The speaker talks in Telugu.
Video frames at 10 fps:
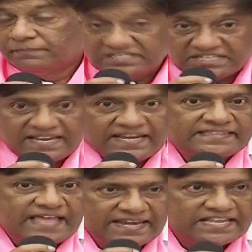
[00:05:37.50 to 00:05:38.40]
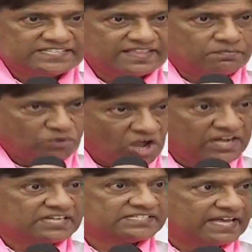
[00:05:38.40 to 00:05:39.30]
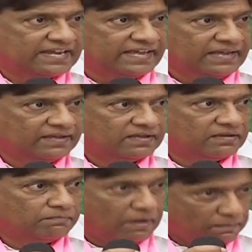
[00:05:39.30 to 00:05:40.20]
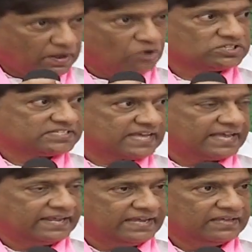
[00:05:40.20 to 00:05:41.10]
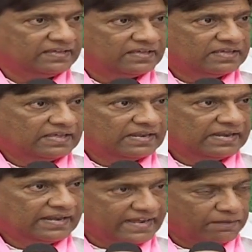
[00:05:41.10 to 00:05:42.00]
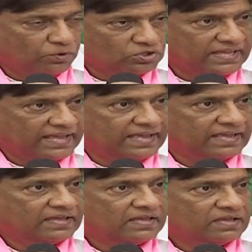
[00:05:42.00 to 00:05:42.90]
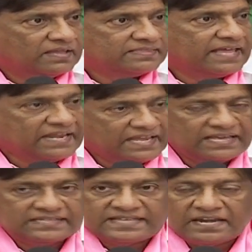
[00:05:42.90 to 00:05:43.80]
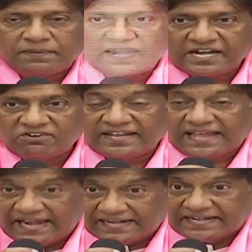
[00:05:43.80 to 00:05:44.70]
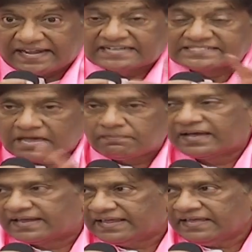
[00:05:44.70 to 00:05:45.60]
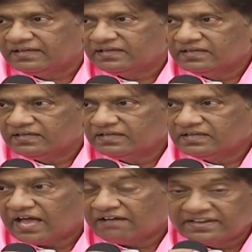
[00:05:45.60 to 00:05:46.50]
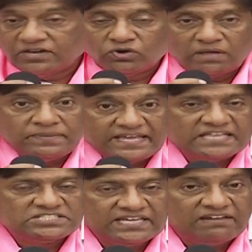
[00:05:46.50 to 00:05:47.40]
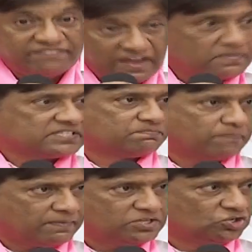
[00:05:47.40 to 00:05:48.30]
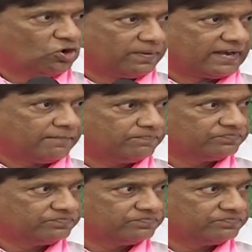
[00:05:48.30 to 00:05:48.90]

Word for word: మెషినరీ తయారు చేస్తుంది బ్రాయిలర్స్ కానీ పంప్ హౌజెస్ కానీ లేకపోతే దానికి సరిపడేటువంటి ఎలక్ట్రికల్ సామాగ్రి అవన్నీ కూడా బిహెచ్ఎల్ ఫేమస్ ప్రపంచంలో పట